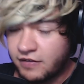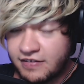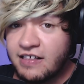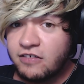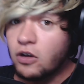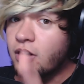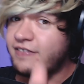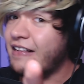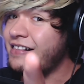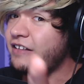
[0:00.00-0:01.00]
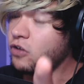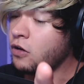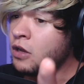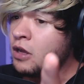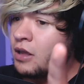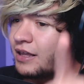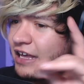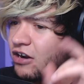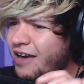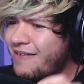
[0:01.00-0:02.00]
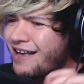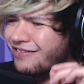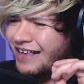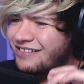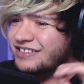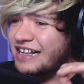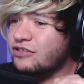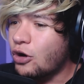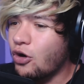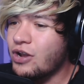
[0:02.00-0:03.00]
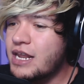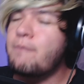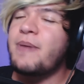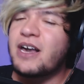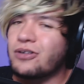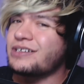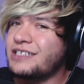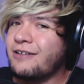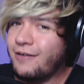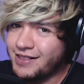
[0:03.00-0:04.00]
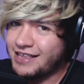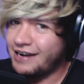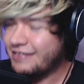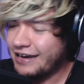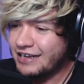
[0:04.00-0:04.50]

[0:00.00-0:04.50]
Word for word: ¿Estás listo? ¿Estás listo? Quiero que veas el salto olímpico que se va a aventar esta